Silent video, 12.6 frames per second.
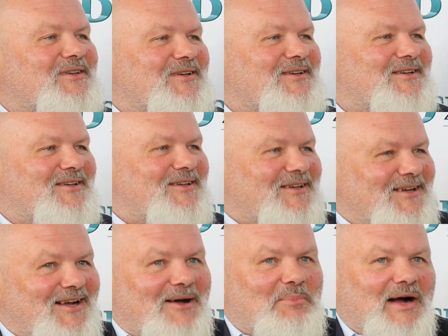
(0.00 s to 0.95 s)
tych e,
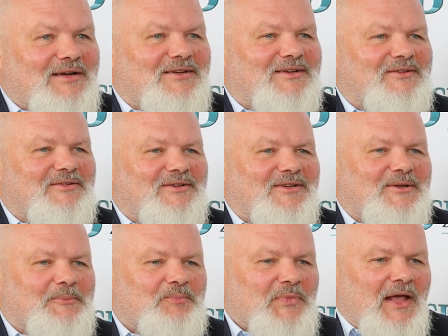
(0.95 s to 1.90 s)
hubach e,
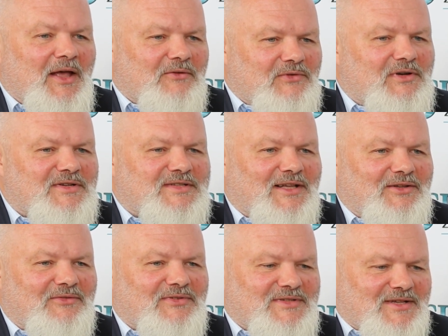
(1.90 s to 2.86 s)

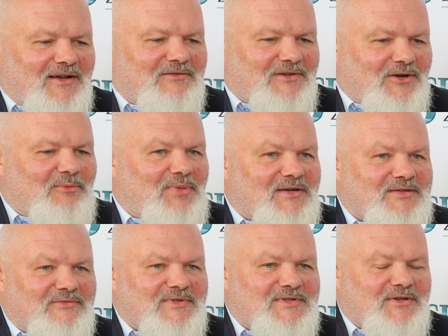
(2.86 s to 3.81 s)
wielostanowiskowych o
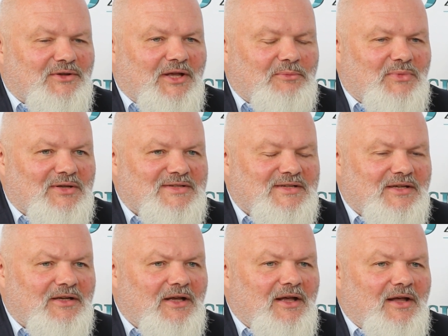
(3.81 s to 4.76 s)
bardzo wysokiej mocy.